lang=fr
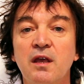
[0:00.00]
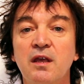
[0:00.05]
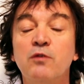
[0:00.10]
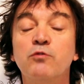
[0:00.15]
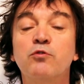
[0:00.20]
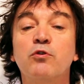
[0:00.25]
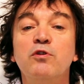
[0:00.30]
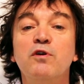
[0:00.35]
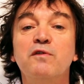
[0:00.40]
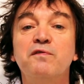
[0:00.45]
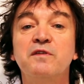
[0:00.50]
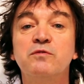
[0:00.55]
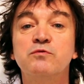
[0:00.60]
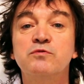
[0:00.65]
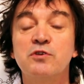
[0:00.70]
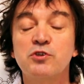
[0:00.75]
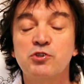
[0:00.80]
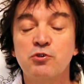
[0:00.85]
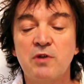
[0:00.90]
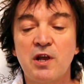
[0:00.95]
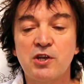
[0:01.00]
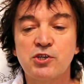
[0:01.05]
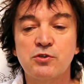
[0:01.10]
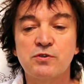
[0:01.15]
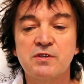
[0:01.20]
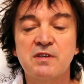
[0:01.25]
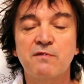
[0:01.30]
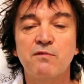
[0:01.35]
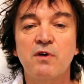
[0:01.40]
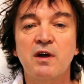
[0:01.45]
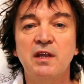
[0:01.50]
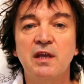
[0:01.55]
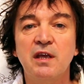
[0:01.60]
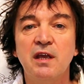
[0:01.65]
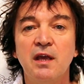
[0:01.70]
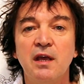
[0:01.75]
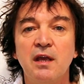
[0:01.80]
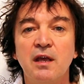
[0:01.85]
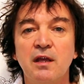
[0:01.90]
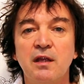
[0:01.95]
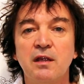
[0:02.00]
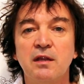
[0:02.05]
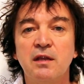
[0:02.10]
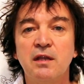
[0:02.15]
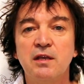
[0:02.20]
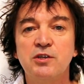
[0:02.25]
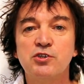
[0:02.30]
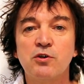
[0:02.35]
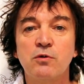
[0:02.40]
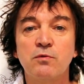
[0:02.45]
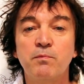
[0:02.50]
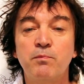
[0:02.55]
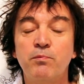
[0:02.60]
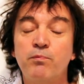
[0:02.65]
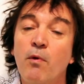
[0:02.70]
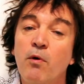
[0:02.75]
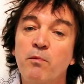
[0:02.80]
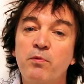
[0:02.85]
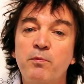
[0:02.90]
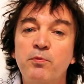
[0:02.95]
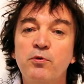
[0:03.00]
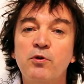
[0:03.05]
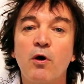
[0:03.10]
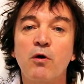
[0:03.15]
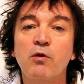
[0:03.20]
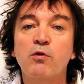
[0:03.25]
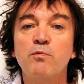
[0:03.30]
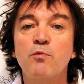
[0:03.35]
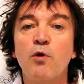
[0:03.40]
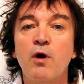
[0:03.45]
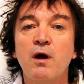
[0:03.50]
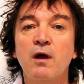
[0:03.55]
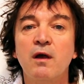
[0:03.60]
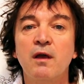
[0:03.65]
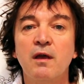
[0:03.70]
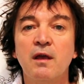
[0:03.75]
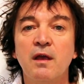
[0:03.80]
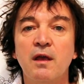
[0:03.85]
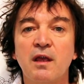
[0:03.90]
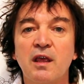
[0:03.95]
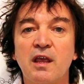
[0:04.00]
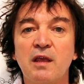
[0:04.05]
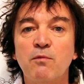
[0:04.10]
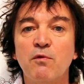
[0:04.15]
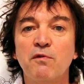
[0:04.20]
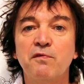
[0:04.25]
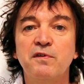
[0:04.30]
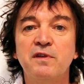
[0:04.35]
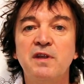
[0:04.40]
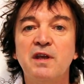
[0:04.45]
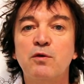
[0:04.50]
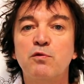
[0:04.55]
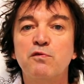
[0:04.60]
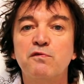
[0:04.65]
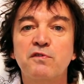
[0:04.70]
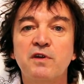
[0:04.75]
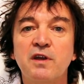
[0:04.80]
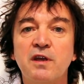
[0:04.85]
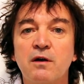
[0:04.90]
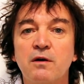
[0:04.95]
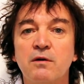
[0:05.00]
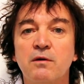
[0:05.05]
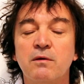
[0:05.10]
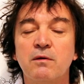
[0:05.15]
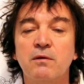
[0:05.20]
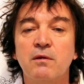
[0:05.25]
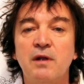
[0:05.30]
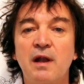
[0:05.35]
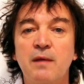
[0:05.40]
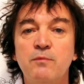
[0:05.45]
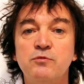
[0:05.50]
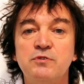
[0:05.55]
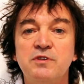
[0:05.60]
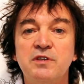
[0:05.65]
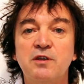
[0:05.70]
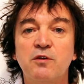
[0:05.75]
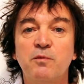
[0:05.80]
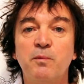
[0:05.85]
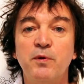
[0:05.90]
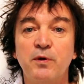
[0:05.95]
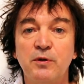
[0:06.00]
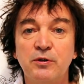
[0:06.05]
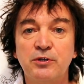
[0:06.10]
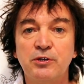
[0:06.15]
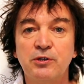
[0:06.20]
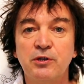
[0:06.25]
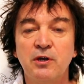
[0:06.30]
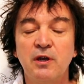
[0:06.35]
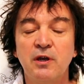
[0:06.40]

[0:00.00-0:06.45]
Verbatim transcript: Et entre 9 et 12 ans, j'ai eu la chance d'avoir des gens un peu plus grands que moi qui m'ont fait découvrir euh, la musique punk,